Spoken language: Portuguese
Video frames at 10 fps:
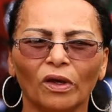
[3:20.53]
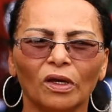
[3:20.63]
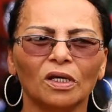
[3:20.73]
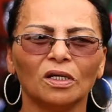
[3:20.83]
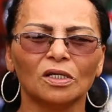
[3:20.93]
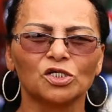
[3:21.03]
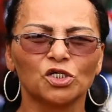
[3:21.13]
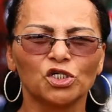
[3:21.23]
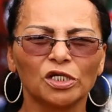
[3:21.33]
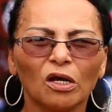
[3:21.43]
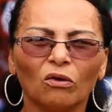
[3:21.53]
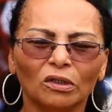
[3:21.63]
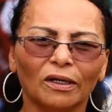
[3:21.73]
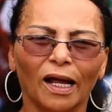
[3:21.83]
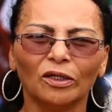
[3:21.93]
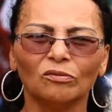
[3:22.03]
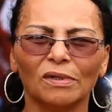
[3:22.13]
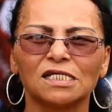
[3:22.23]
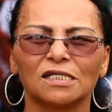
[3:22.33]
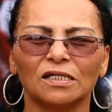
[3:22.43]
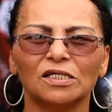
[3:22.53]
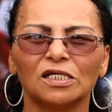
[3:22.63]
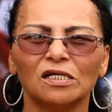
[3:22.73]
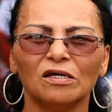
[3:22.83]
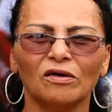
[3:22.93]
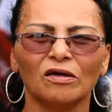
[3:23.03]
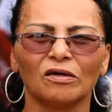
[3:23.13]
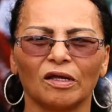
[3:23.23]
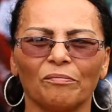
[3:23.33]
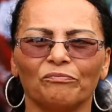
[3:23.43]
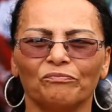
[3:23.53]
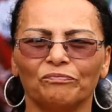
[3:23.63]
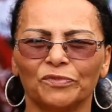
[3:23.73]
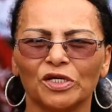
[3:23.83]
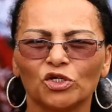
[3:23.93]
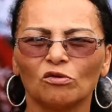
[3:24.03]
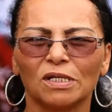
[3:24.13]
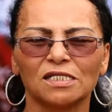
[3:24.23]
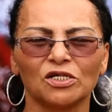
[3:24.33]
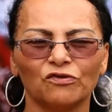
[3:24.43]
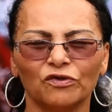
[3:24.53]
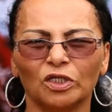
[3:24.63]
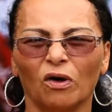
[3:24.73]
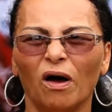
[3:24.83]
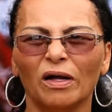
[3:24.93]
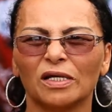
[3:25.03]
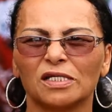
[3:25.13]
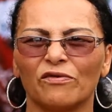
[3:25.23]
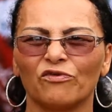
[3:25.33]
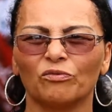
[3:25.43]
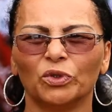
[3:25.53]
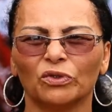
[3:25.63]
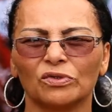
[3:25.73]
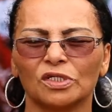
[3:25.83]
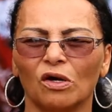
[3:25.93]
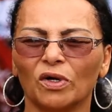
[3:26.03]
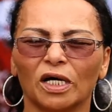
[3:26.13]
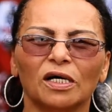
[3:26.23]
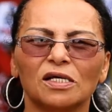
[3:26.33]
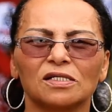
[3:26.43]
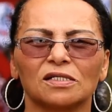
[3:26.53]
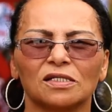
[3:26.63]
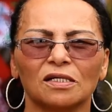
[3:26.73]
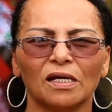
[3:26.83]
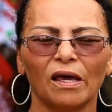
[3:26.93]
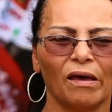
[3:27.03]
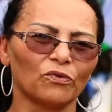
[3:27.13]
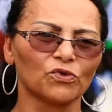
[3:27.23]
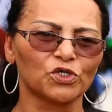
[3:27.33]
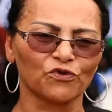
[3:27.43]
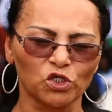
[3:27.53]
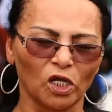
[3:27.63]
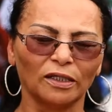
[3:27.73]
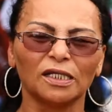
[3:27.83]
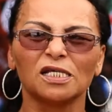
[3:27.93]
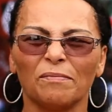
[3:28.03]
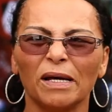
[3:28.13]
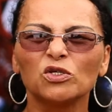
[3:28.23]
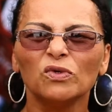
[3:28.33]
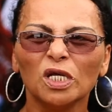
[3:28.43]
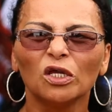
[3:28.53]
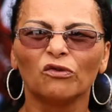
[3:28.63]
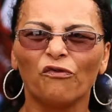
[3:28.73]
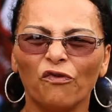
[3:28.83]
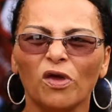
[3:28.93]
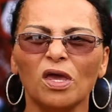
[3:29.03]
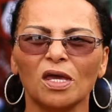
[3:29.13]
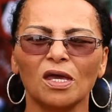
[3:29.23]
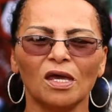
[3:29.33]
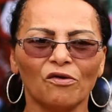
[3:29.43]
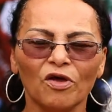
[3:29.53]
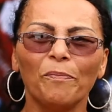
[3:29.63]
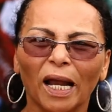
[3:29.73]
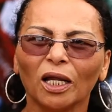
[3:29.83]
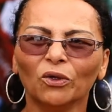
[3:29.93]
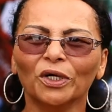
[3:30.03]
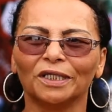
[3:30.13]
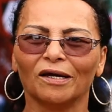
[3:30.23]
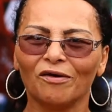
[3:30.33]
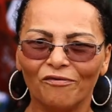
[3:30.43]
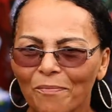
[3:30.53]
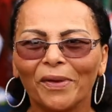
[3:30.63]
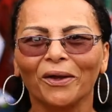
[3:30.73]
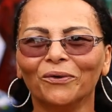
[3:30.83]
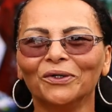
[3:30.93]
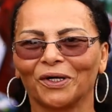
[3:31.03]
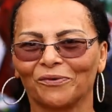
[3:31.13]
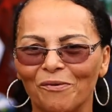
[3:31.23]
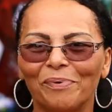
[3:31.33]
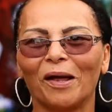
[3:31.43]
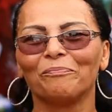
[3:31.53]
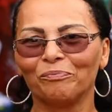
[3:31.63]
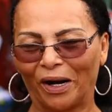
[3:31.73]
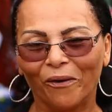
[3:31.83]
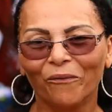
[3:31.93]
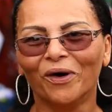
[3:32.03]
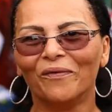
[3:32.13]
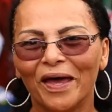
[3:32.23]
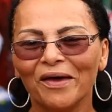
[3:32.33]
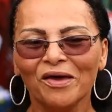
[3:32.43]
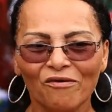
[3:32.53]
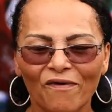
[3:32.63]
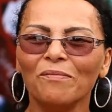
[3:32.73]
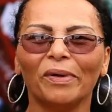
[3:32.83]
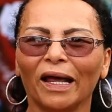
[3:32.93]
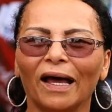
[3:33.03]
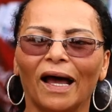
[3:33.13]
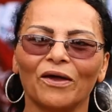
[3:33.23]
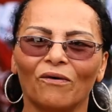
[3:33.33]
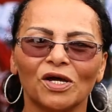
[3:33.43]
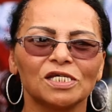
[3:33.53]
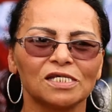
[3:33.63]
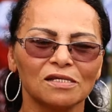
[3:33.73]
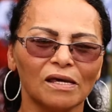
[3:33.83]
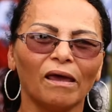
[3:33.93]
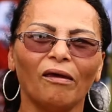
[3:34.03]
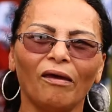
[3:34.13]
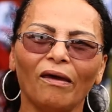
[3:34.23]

e a gente tem encontrado bastante, tem, tem tido bastante vitórias, teve muitos alcances os funcionários têm que ser mais unidos, vim, vem para a luta, vem para a luta, vem para a rua, né? Vem brigar. Eu acho assim que